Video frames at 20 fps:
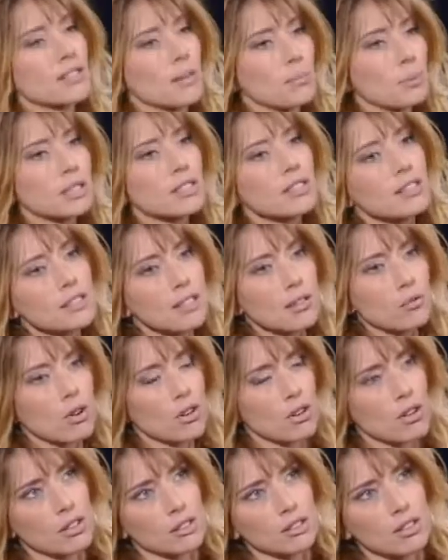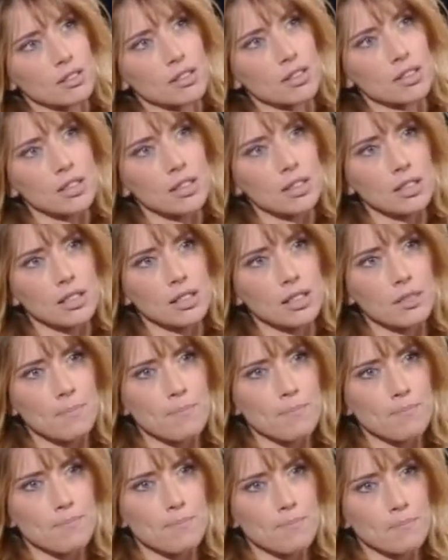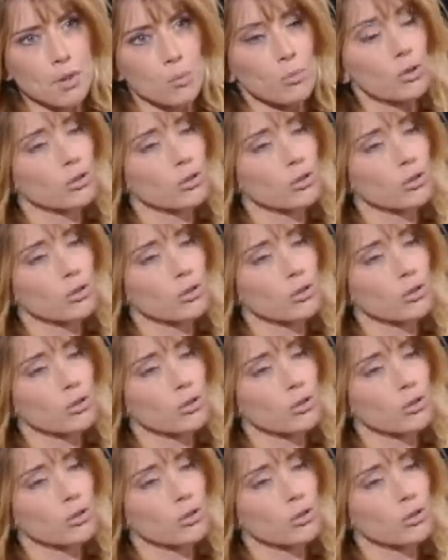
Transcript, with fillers: zapatisti qualcosa di, di,